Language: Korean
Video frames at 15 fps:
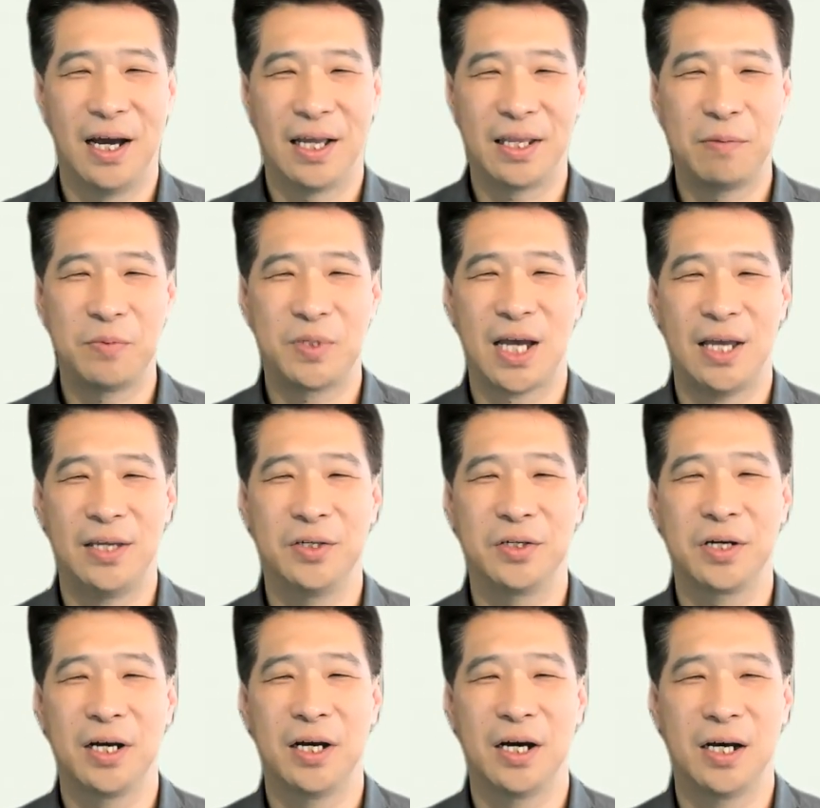하나님
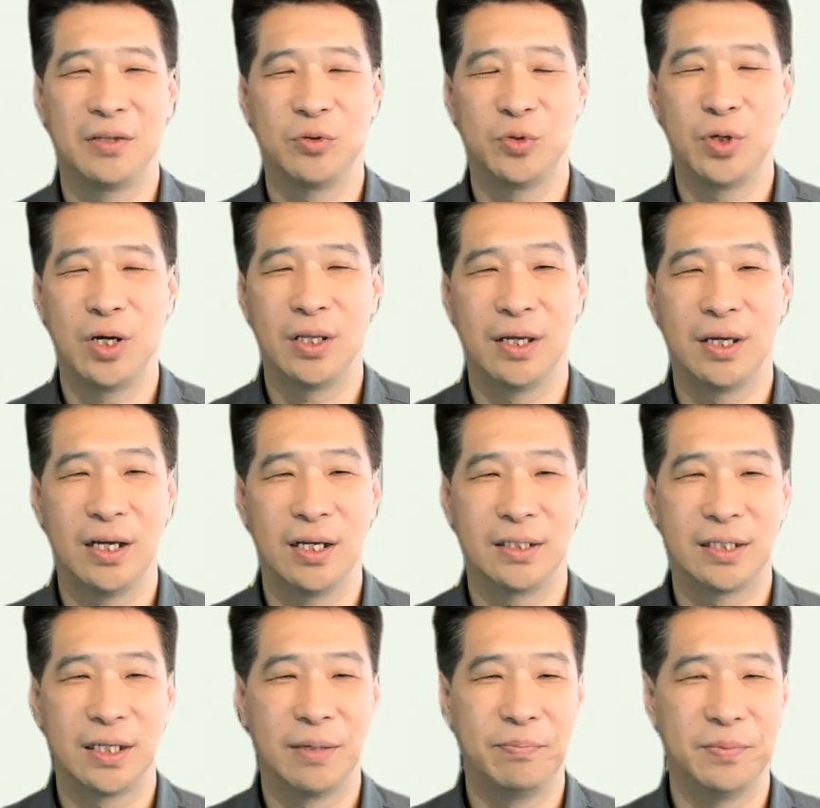자녀가 누려야 될
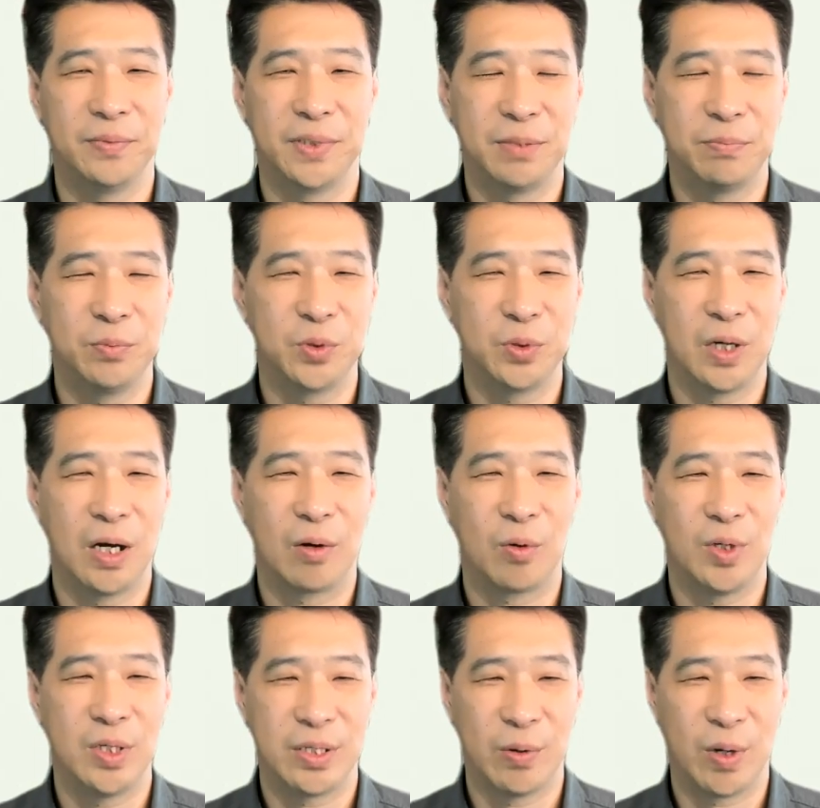참 신분과
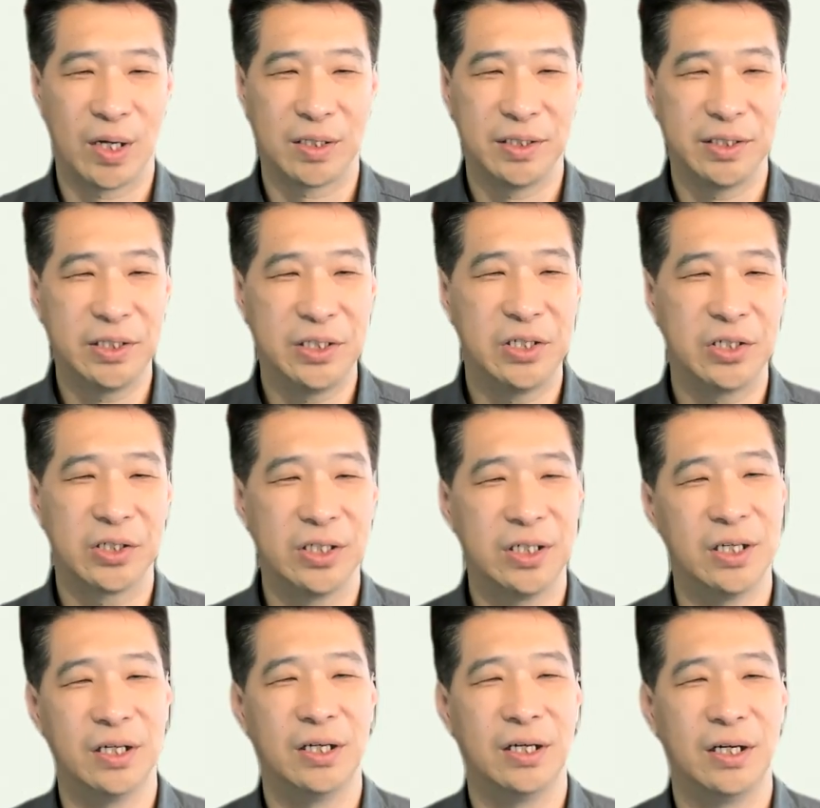권세와 그
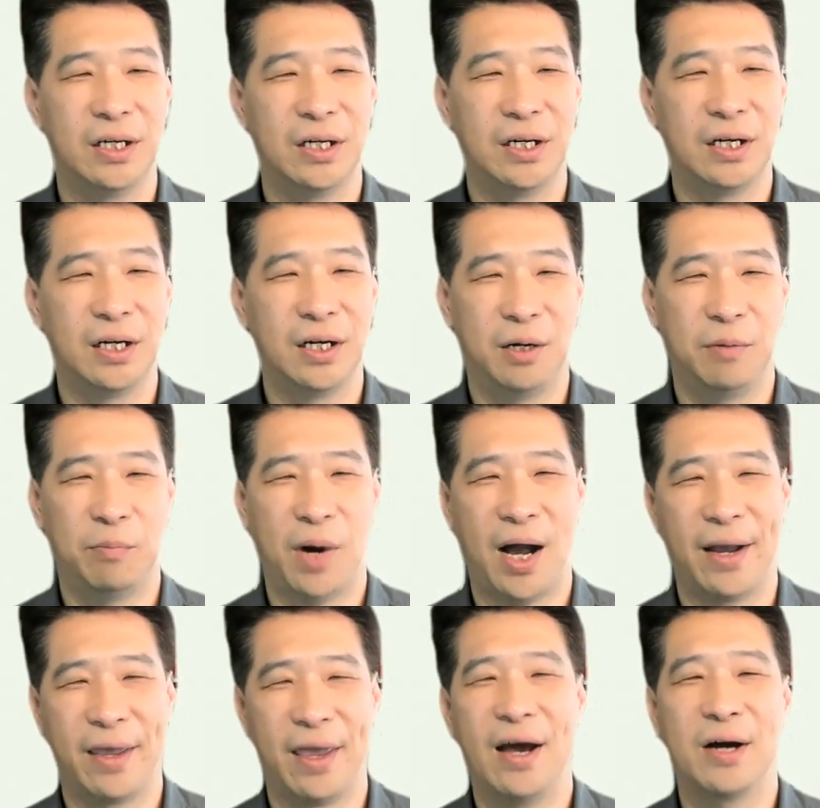능력을
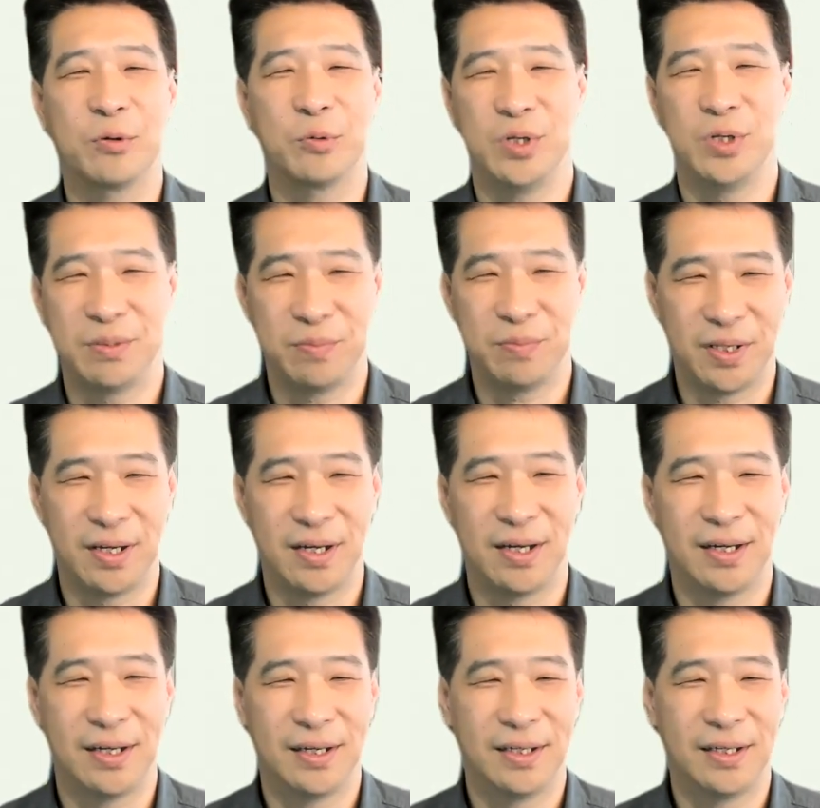방해하고
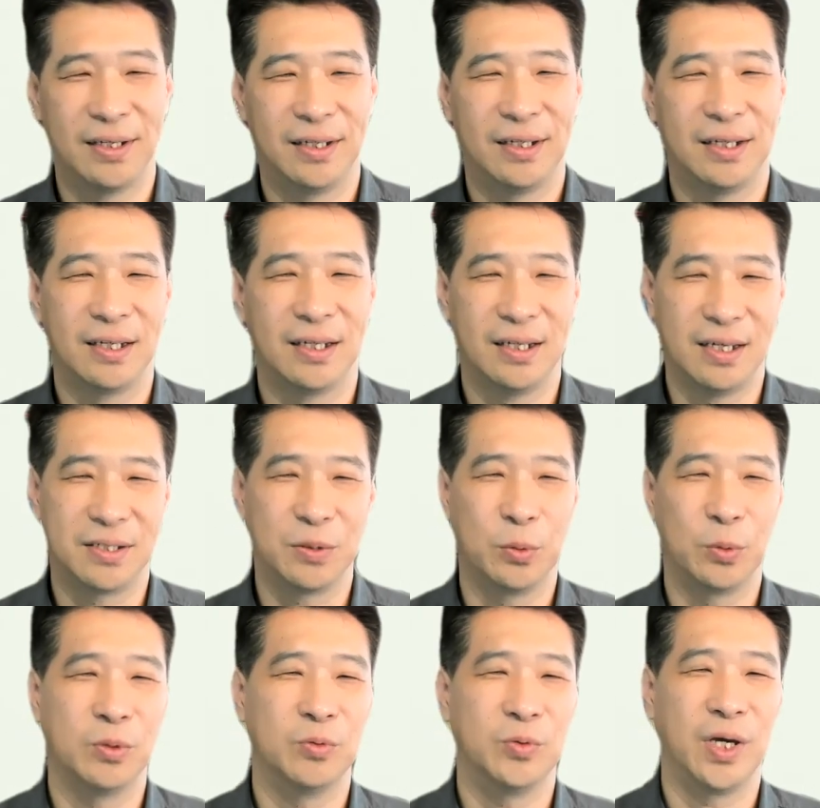있습니다. 그래서
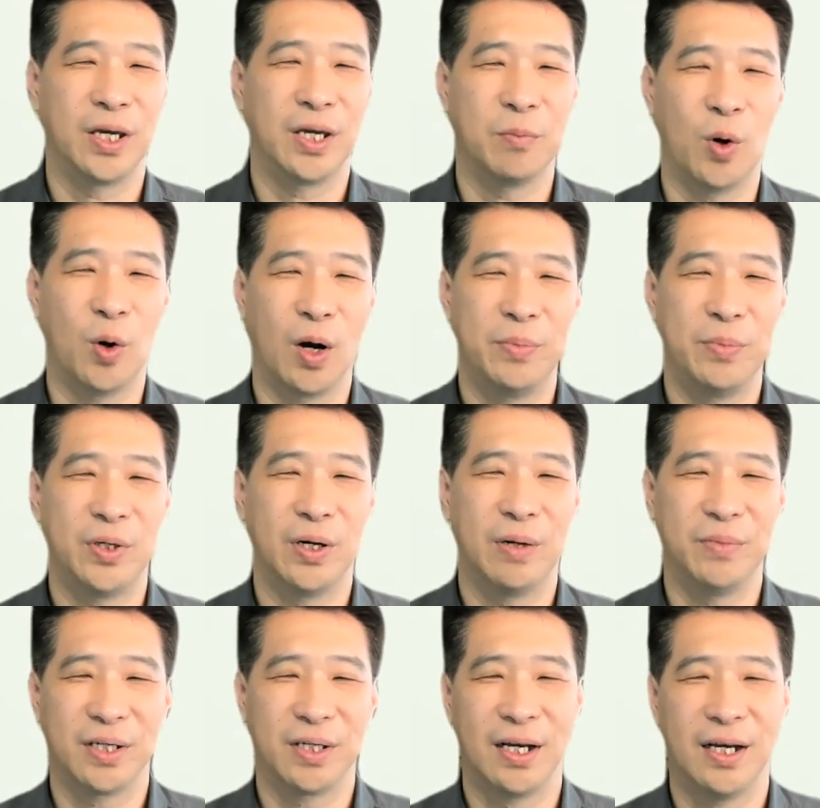오늘 우리에게 뭐가
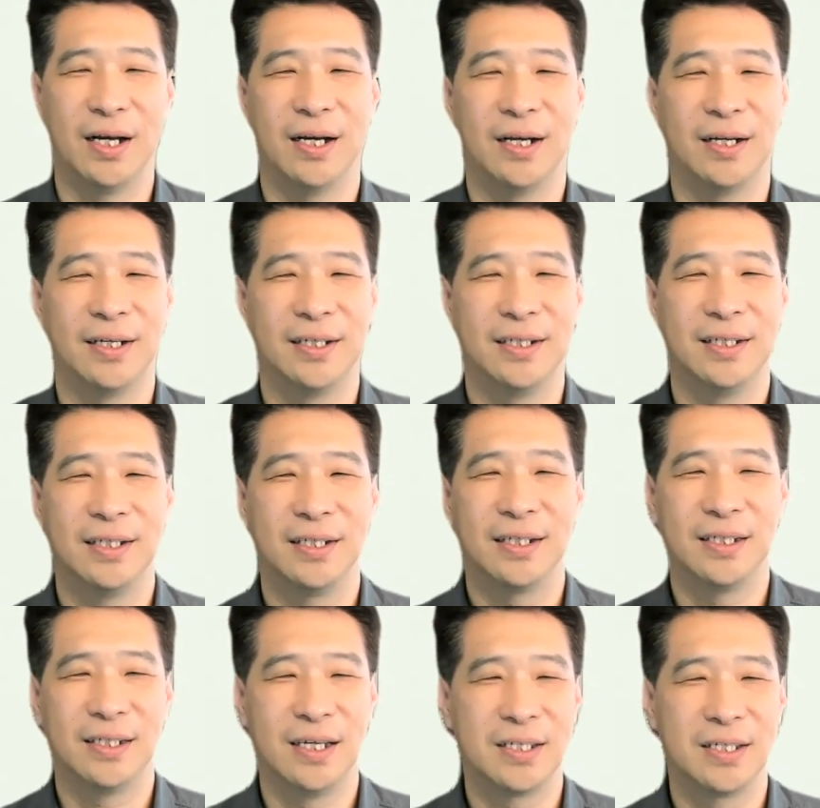필요합니까?
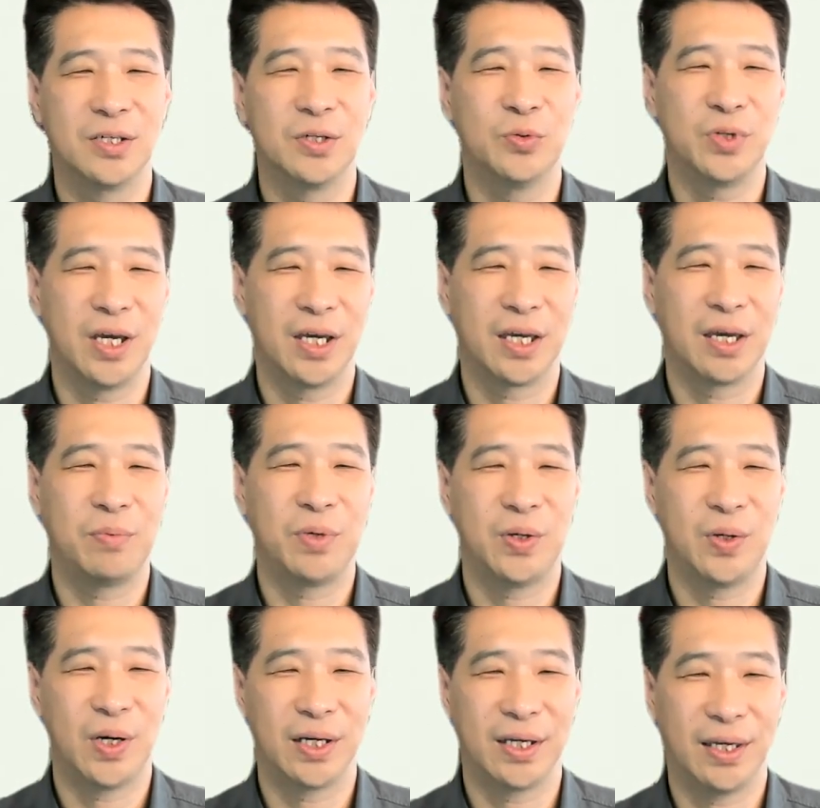그래서 우리에게
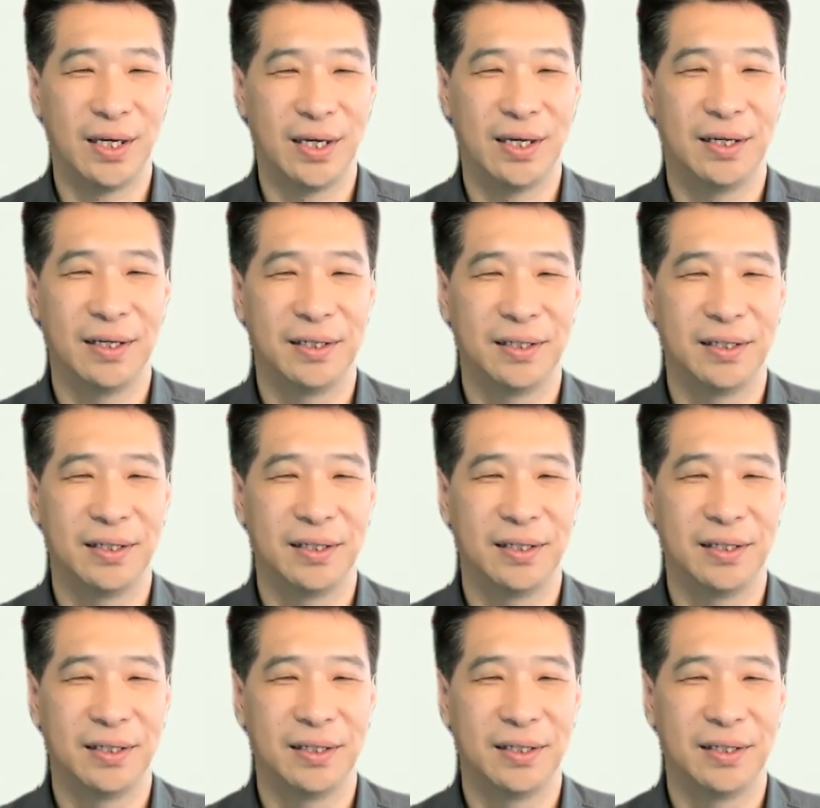필요한 게